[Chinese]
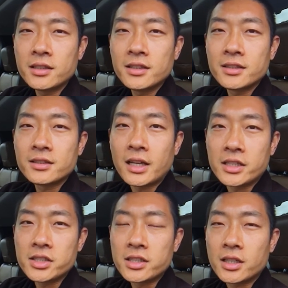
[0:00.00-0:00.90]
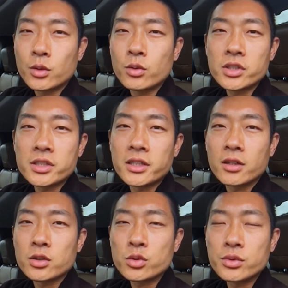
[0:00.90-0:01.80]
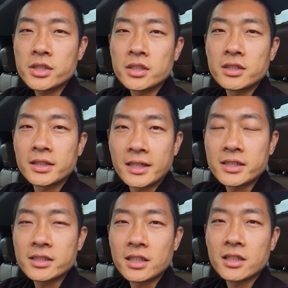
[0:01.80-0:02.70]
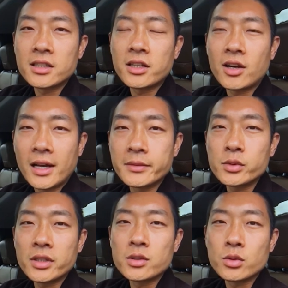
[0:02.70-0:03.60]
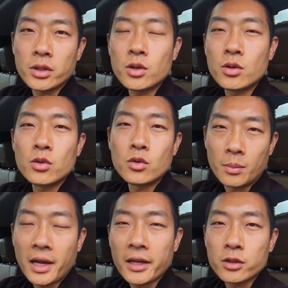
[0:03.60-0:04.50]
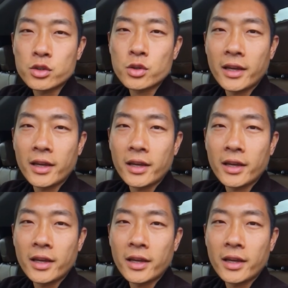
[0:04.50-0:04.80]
但是呢，同时也要舒适，但是呢，更要安全，最后我们还要帅。